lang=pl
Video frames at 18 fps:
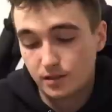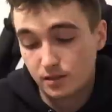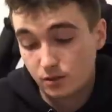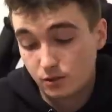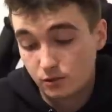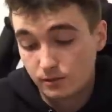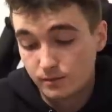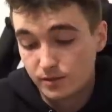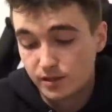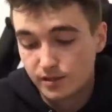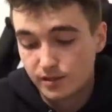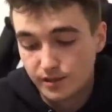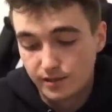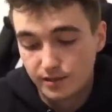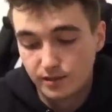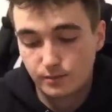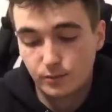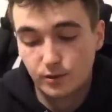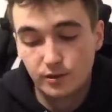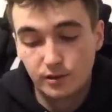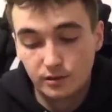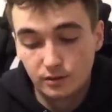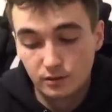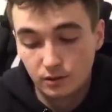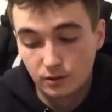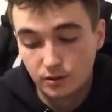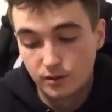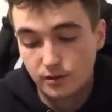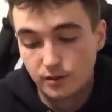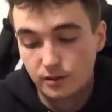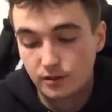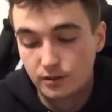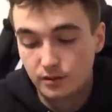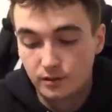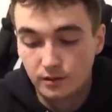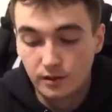czas czułem Waliłeś wiadro dzień w
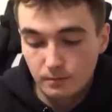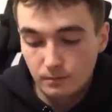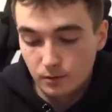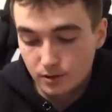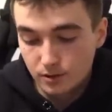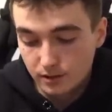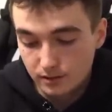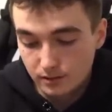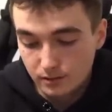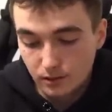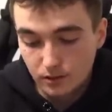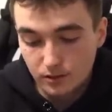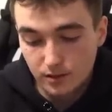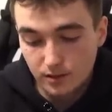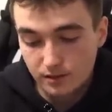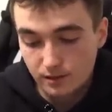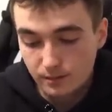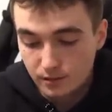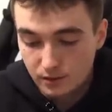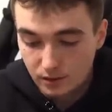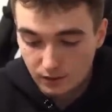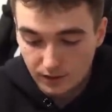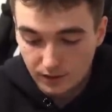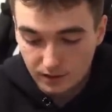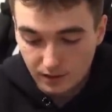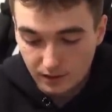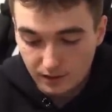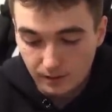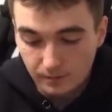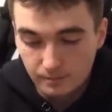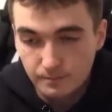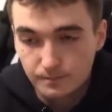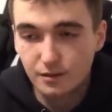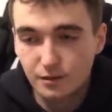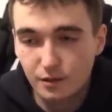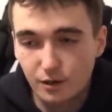dzień. I może to, że jestem
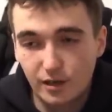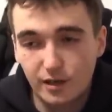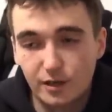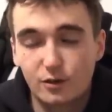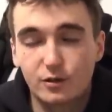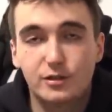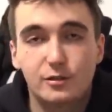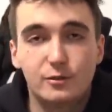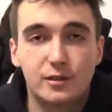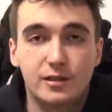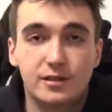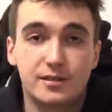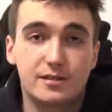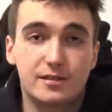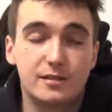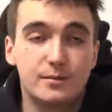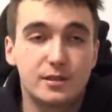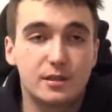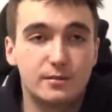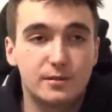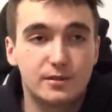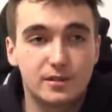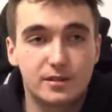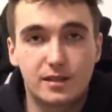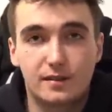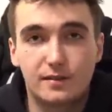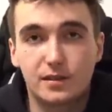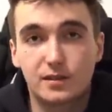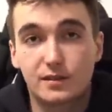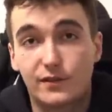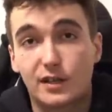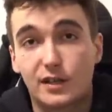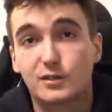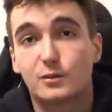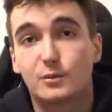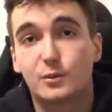introwertykiem trochę koliduje z tym, żeby zostawać
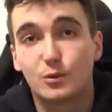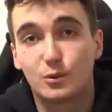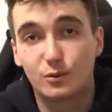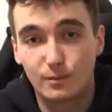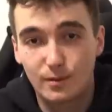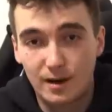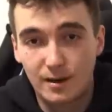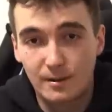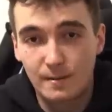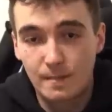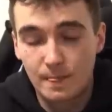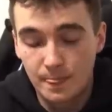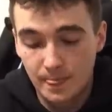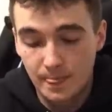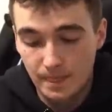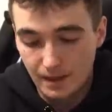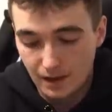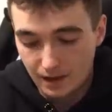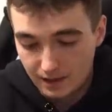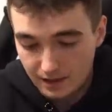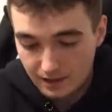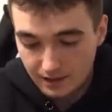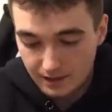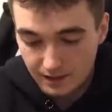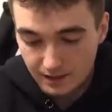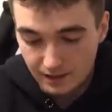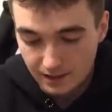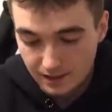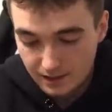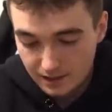gwiazdą YouTube'a, ale...